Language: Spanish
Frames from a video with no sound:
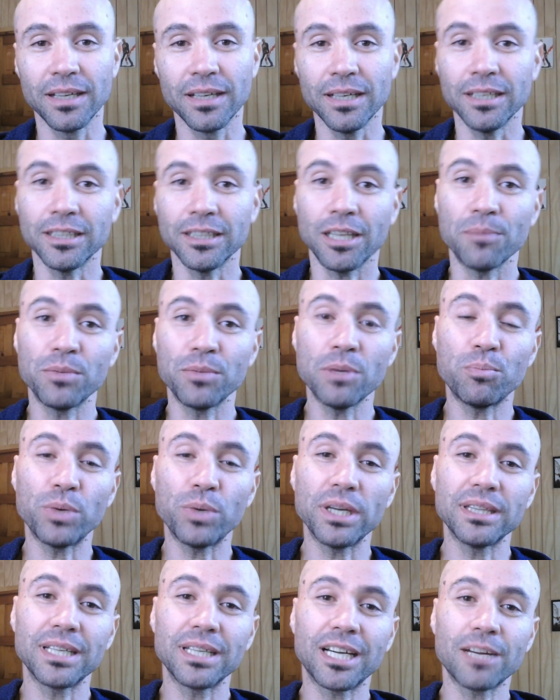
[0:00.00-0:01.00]
También
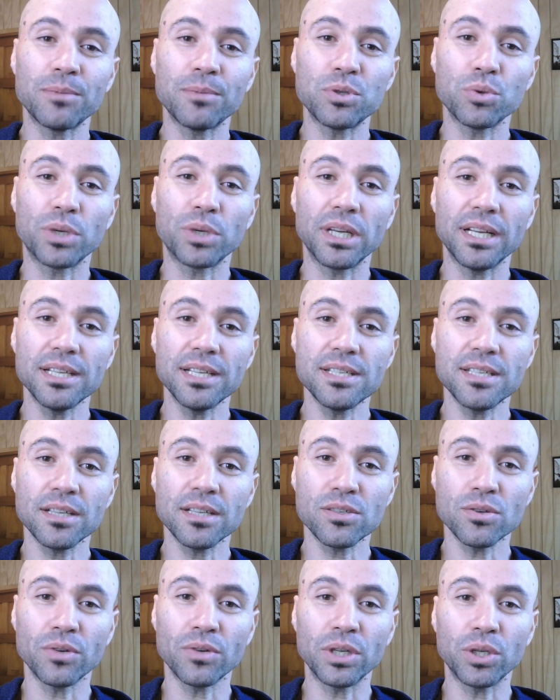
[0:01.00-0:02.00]
pueden dejarme sugerencias
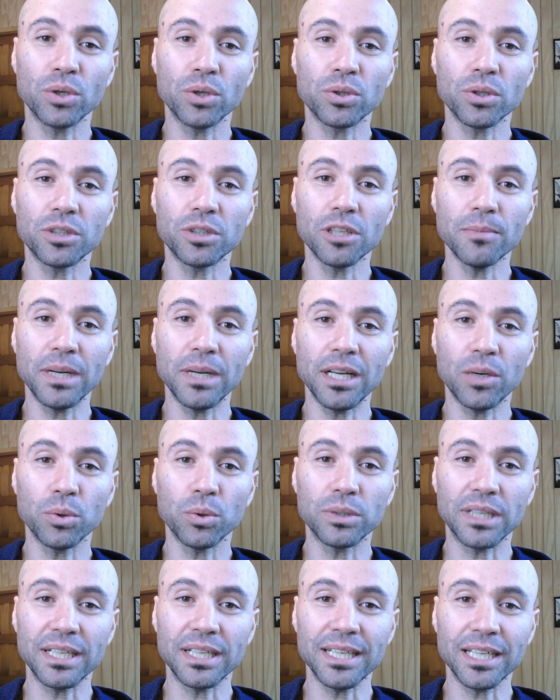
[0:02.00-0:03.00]
sobre qué otros temas les
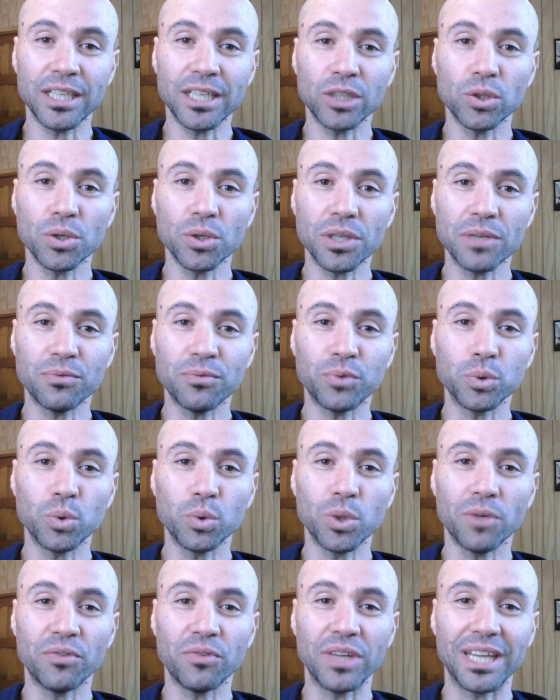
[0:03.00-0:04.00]
gustaría que toque en
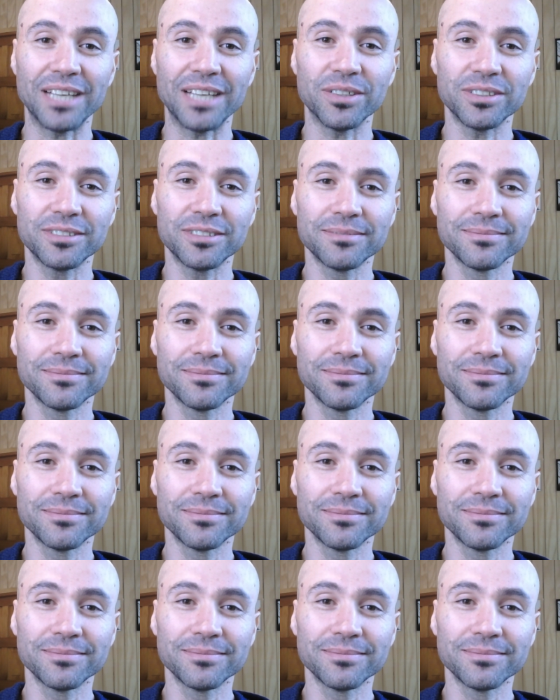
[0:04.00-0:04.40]
futuros videos.